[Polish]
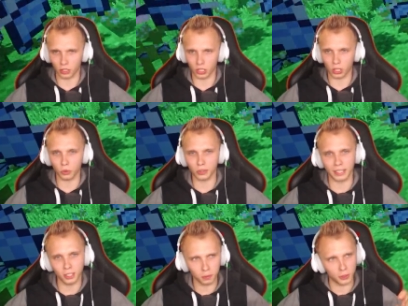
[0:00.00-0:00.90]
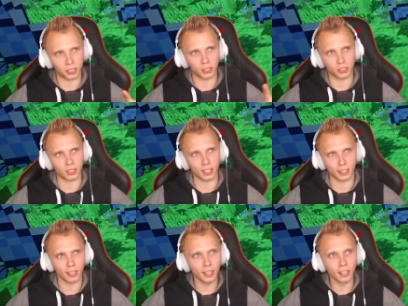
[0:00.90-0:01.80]
że cofnęliśmy się gdzieś
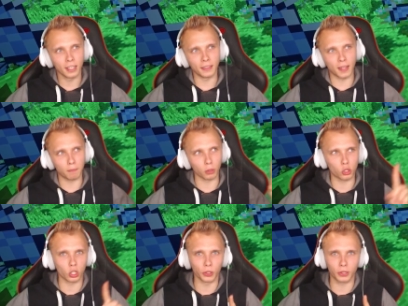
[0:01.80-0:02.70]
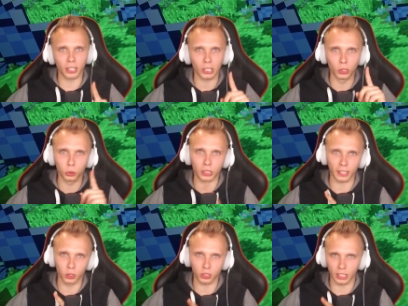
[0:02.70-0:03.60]
tak na początek
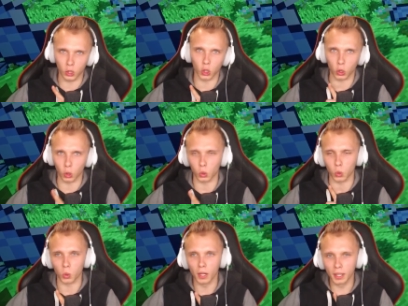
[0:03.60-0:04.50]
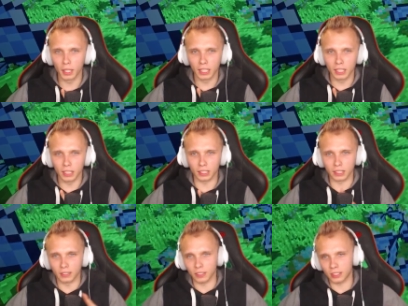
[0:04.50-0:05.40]
lutego tego roku.
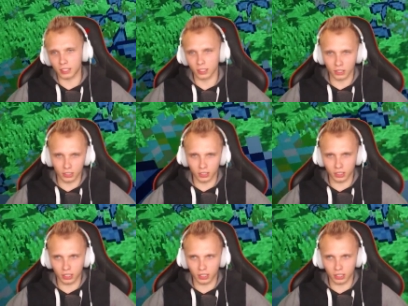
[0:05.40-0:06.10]
Yy, więc do, do,